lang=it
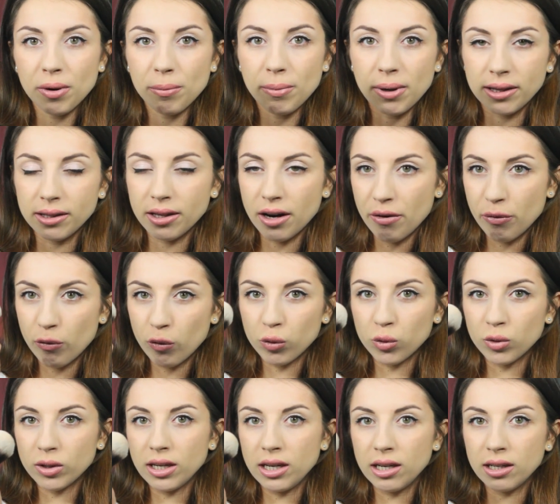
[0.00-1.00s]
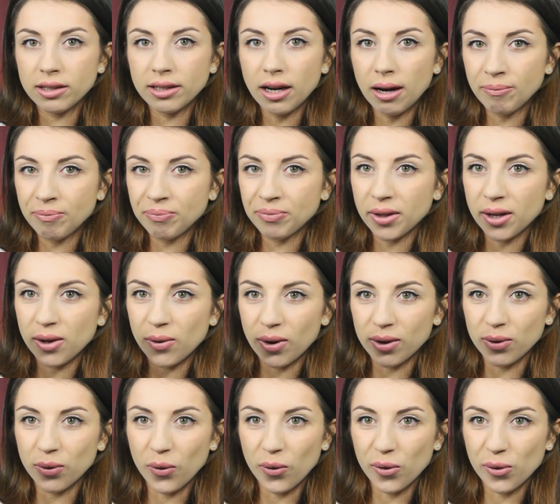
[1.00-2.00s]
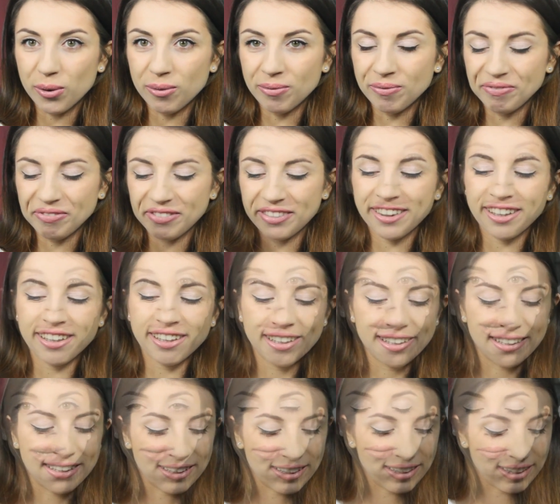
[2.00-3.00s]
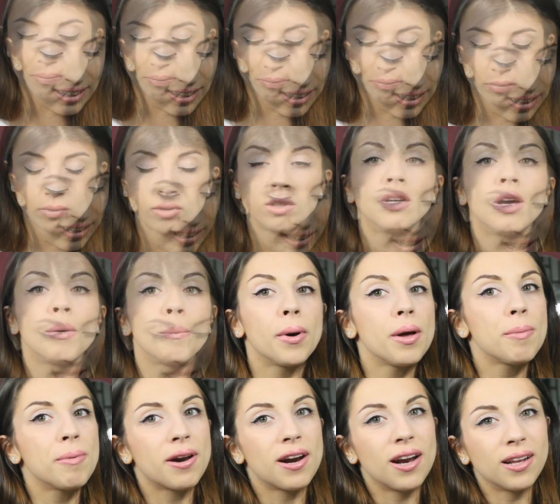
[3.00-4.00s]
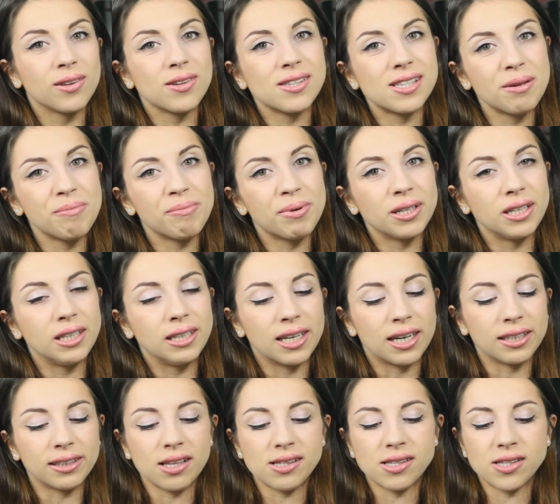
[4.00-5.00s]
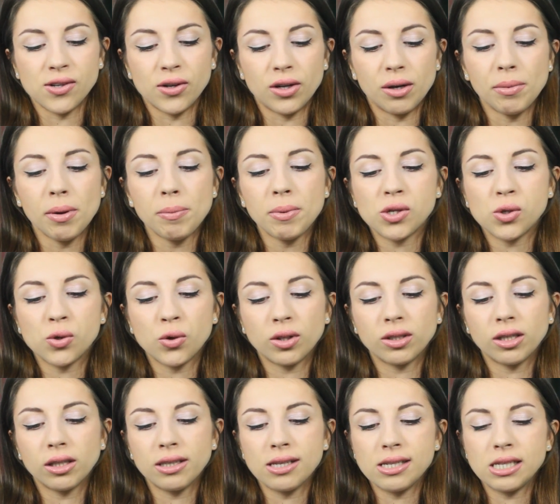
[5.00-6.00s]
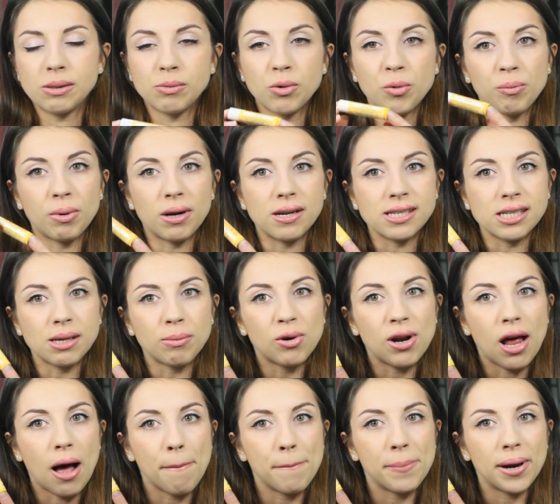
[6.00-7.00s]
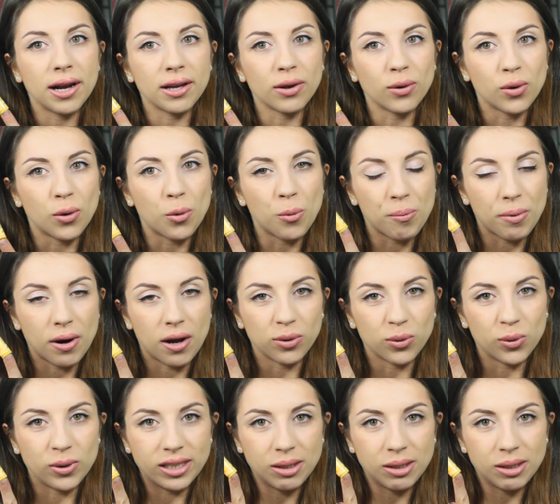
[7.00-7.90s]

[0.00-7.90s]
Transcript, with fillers: per mettere il fondotinta, lo adoro. Poi parlando sempre di idratazione, mi è piaciuto tantissimo un balsamo labbra che ho comprato